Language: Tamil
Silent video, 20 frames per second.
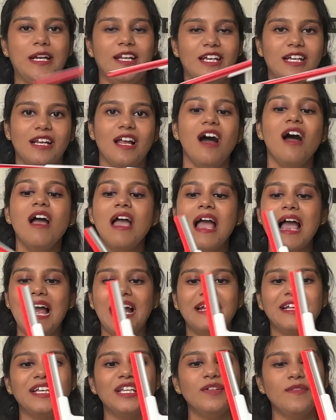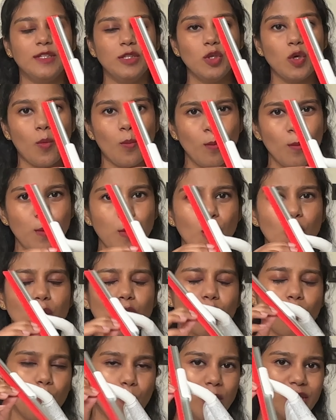பண்ணிக்கலாம் அண்ட் இது வந்து ரொம்ப
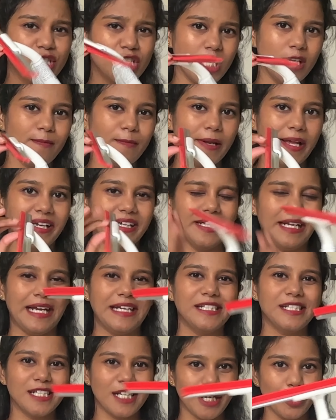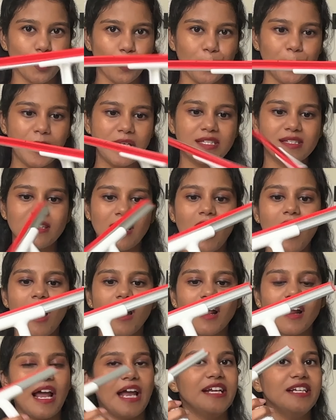ரொம்ப சீப் லைக் நைன்டி நைன் ருபீஸ் தான்
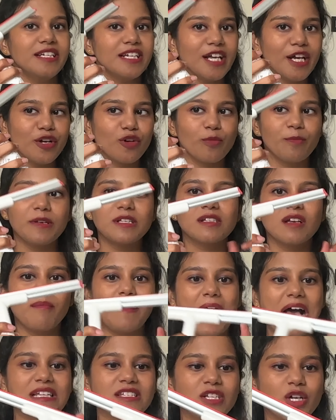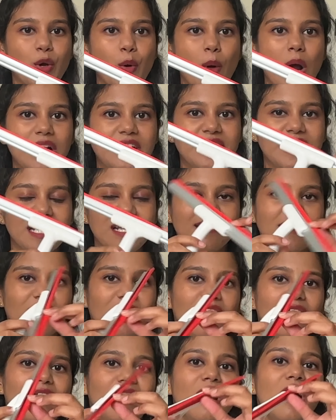ஆனா நைன்டி நைன் ருபீஸ்க்கு பிளாஸ்டிக் குவாலிட்டி இந்த
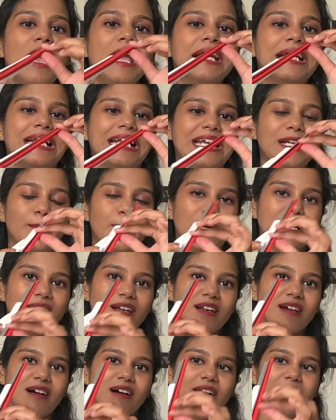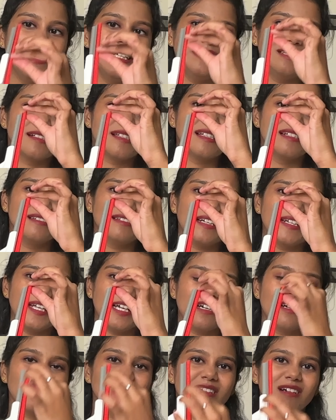கிளீன் பண்ற இந்த
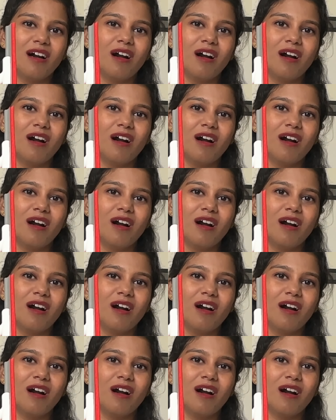சிந்தட்டிக்